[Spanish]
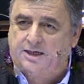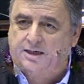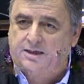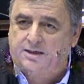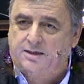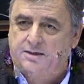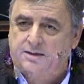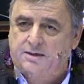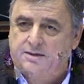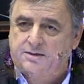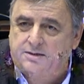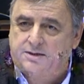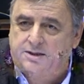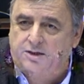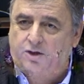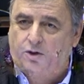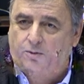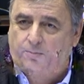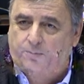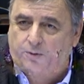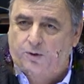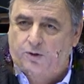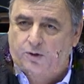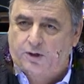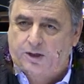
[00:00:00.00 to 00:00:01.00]
sino por lo
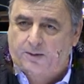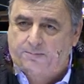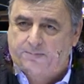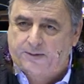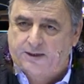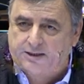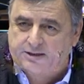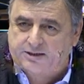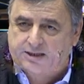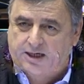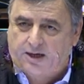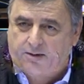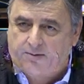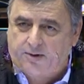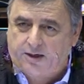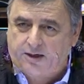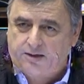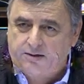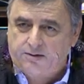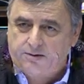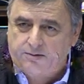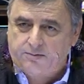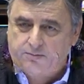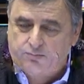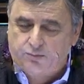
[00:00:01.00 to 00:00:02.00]
que pensaba.
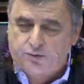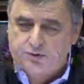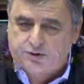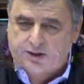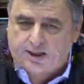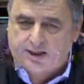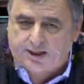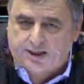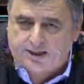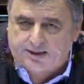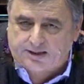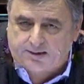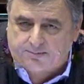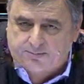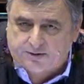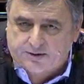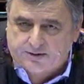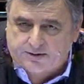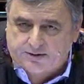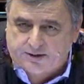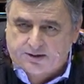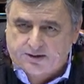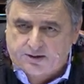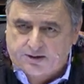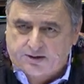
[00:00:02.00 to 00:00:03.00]
Muchas gracias,
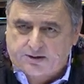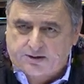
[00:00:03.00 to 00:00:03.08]
presidente.